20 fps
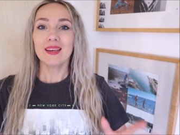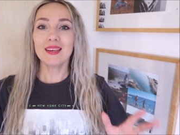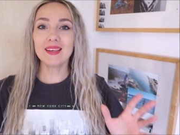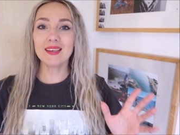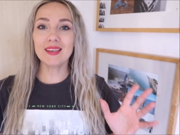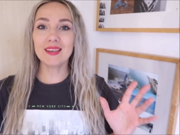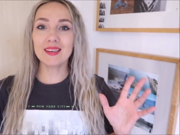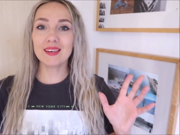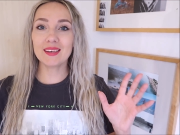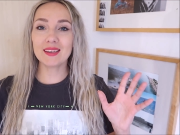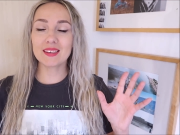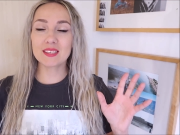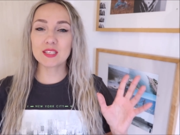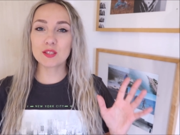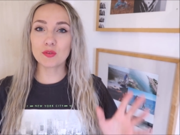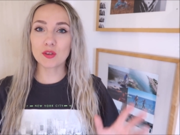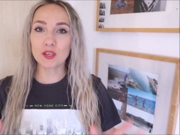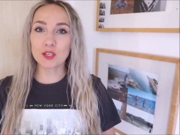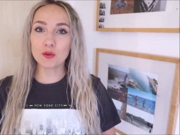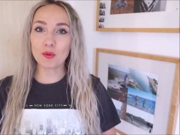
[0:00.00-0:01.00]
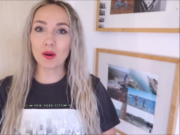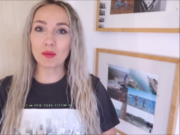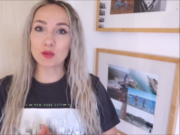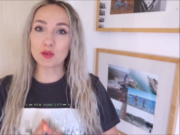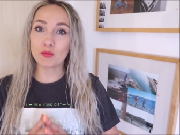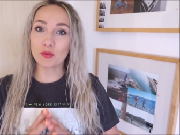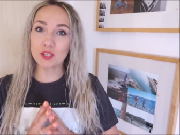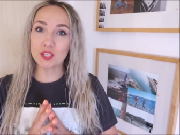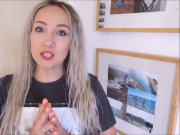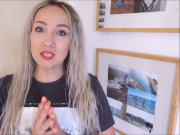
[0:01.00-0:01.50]
i stwierdziłam,
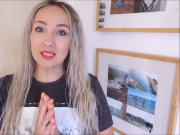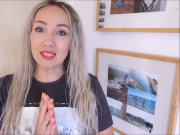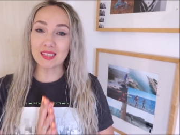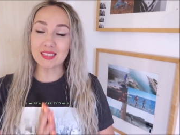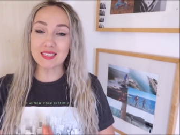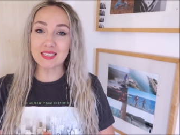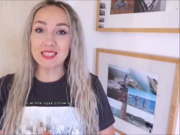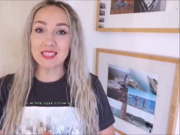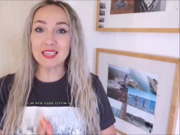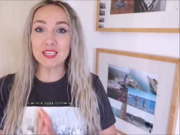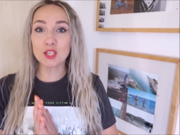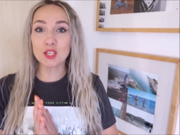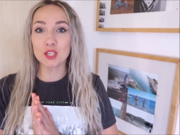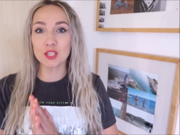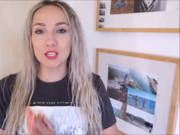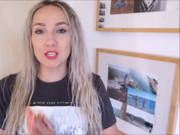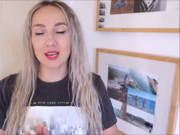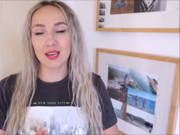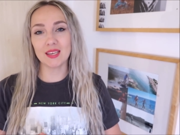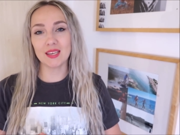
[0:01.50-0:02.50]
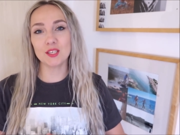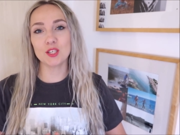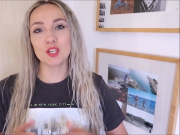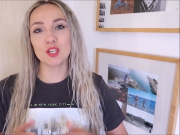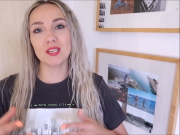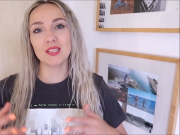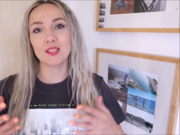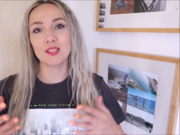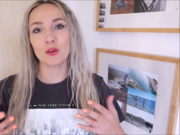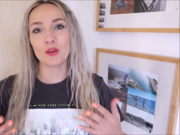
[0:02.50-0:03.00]
że właśnie ten dzisiejszy dzień,
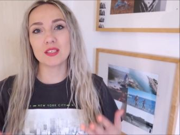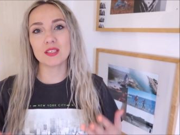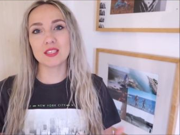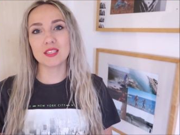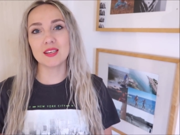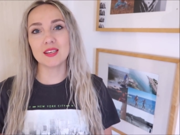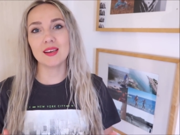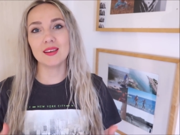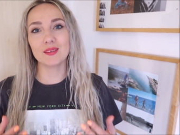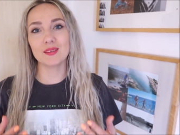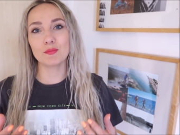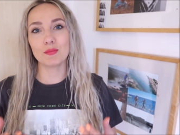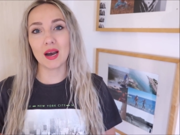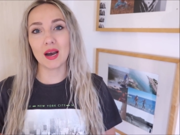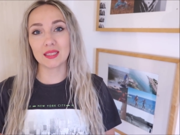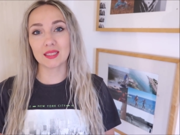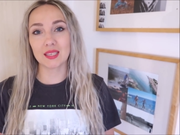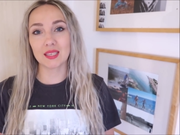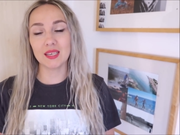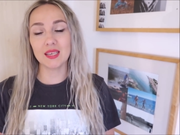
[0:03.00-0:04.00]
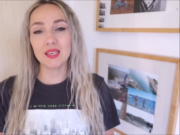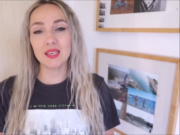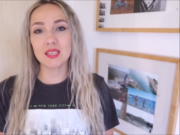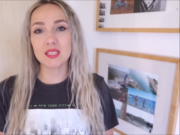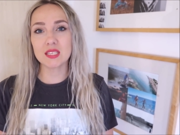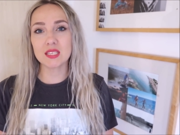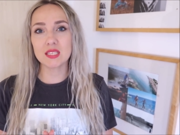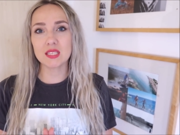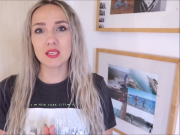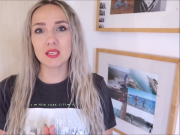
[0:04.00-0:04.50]
czyli to jest Dzień Matki,
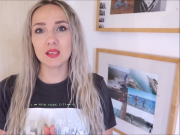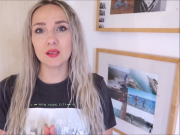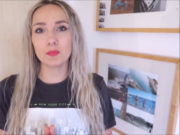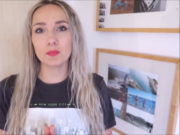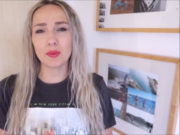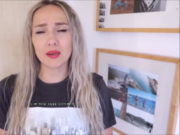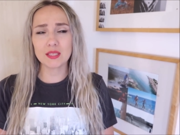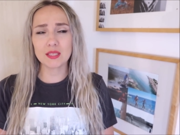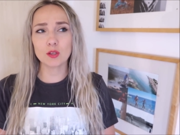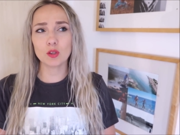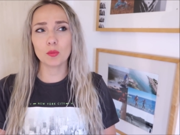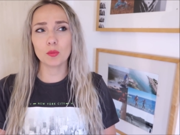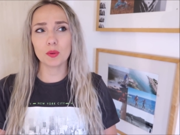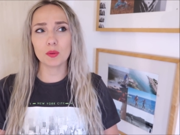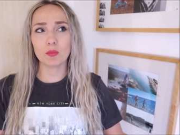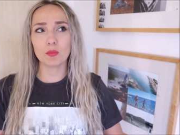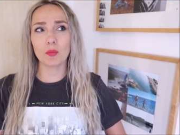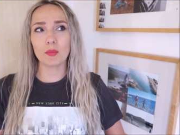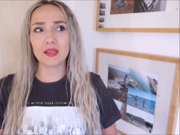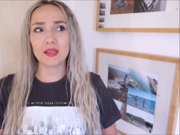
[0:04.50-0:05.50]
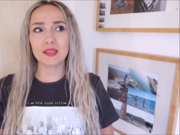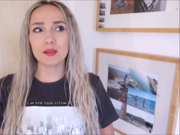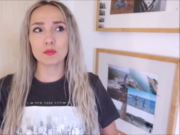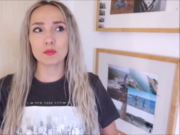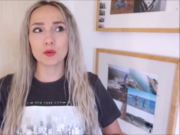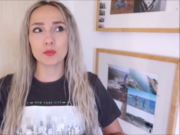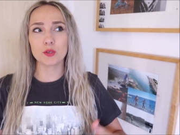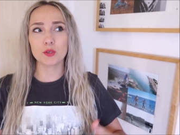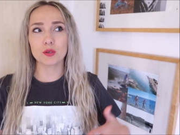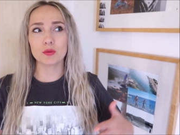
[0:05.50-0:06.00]
jest bardzo dobrym
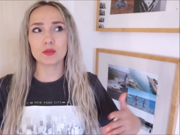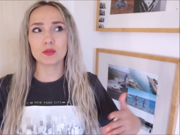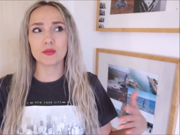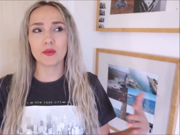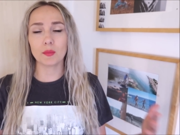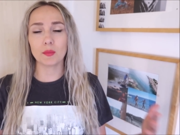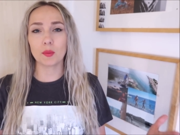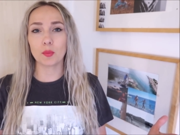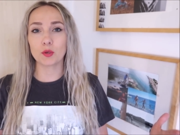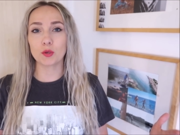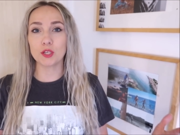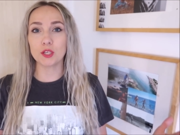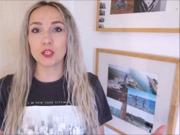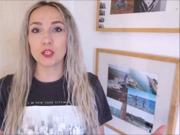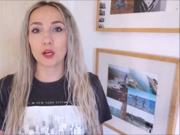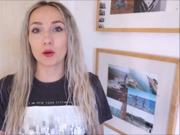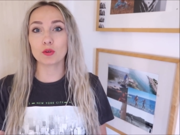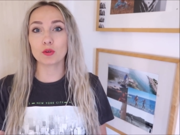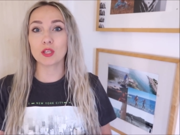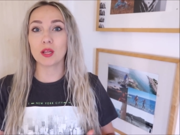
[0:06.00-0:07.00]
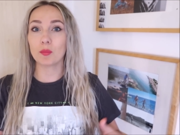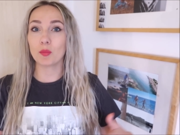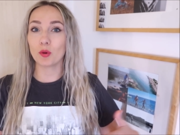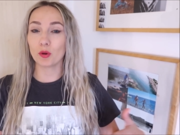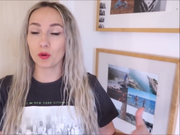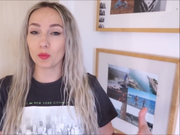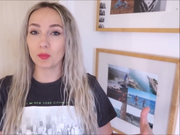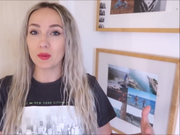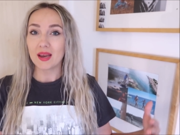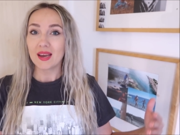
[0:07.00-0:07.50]
momentem, żeby się z Wami podzielić jakąś tam
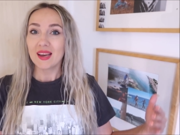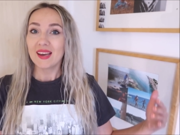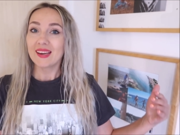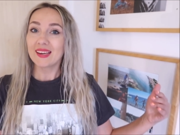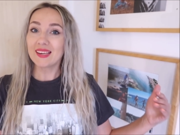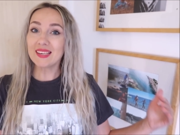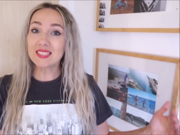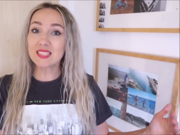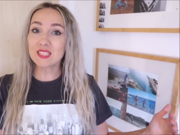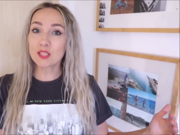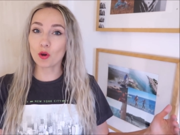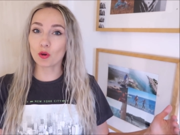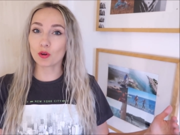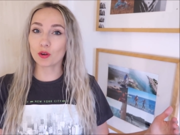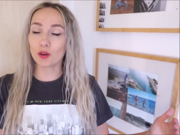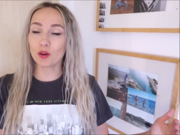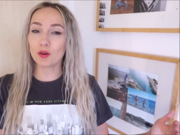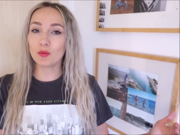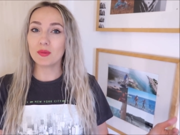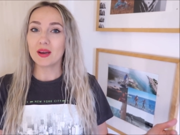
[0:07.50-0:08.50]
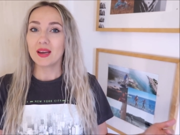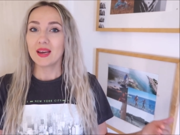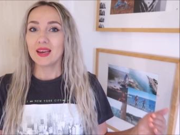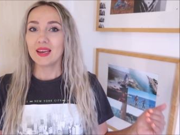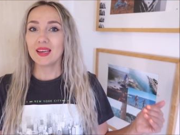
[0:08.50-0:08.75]
moją historią